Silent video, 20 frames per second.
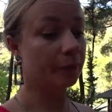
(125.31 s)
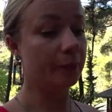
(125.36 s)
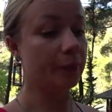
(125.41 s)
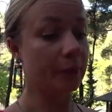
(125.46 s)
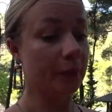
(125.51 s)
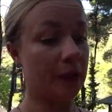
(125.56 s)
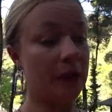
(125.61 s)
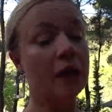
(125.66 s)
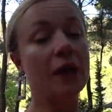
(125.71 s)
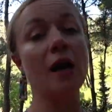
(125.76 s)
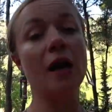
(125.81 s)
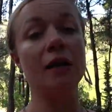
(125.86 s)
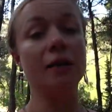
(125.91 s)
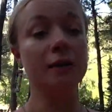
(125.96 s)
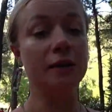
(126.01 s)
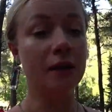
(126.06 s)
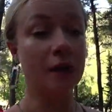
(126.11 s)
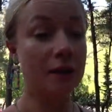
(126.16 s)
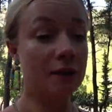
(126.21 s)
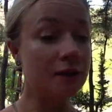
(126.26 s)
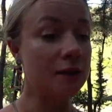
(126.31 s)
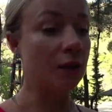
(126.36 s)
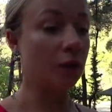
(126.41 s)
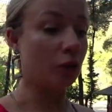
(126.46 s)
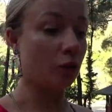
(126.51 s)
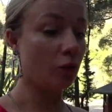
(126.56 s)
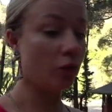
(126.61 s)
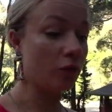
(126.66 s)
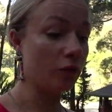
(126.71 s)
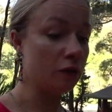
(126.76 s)
проникает газ,
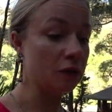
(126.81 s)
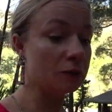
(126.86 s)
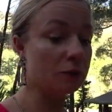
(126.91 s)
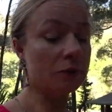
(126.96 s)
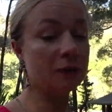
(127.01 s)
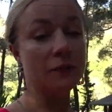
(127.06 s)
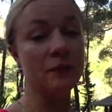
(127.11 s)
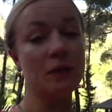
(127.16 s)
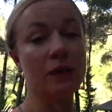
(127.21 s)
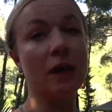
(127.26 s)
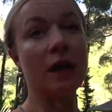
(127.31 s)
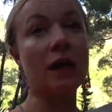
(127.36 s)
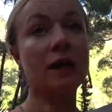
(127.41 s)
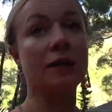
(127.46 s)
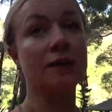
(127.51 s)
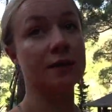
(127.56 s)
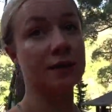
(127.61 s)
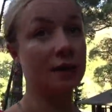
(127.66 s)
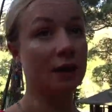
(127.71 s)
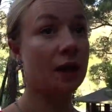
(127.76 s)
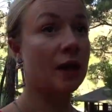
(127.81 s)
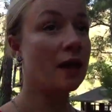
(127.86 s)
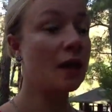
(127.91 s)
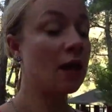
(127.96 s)
который воспламеняется.